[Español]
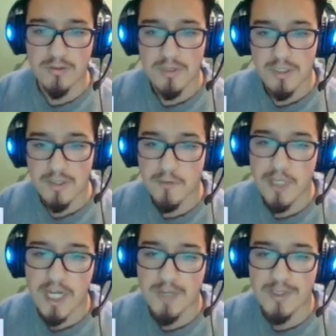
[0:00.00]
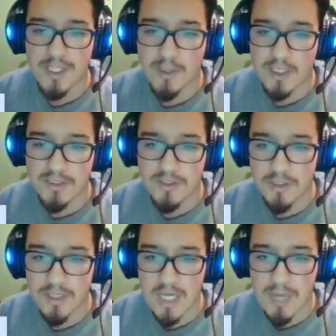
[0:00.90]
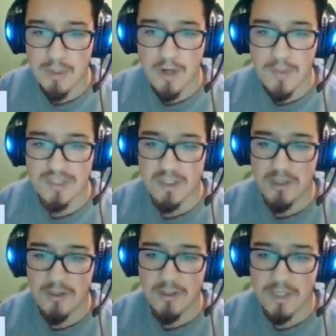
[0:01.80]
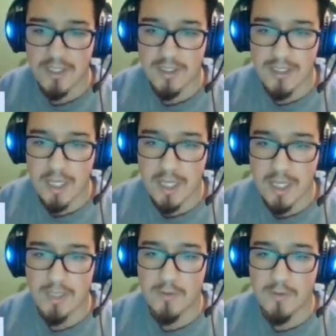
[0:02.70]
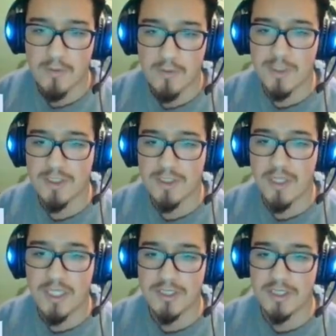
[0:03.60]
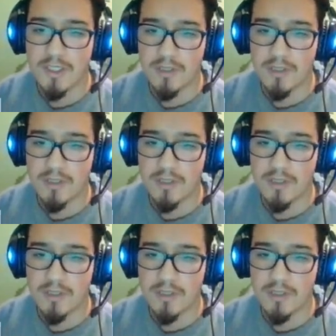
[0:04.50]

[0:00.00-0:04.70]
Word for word: Buena herramienta de recolección. Amigo, ha pasado de ronda. Brother, ha pasado a la siguiente ronda.